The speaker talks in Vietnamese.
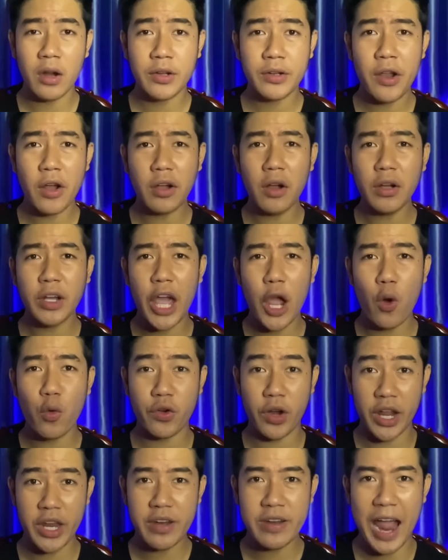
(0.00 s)
nó cứ kêu
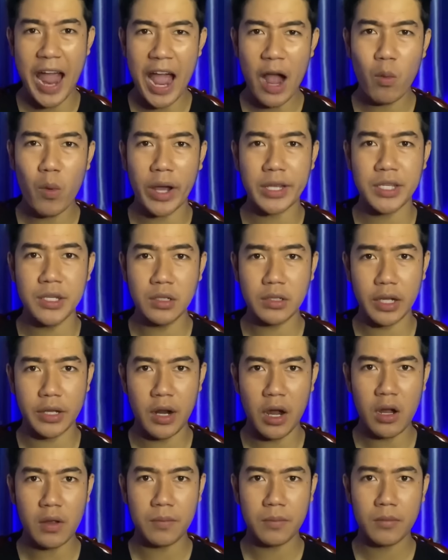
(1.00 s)
rỉ rả ngoài trước vậy
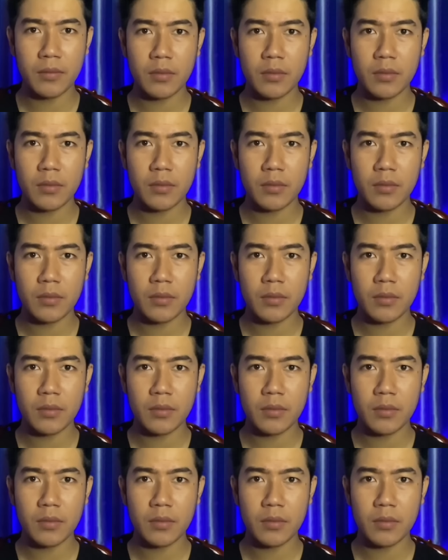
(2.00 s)
đó.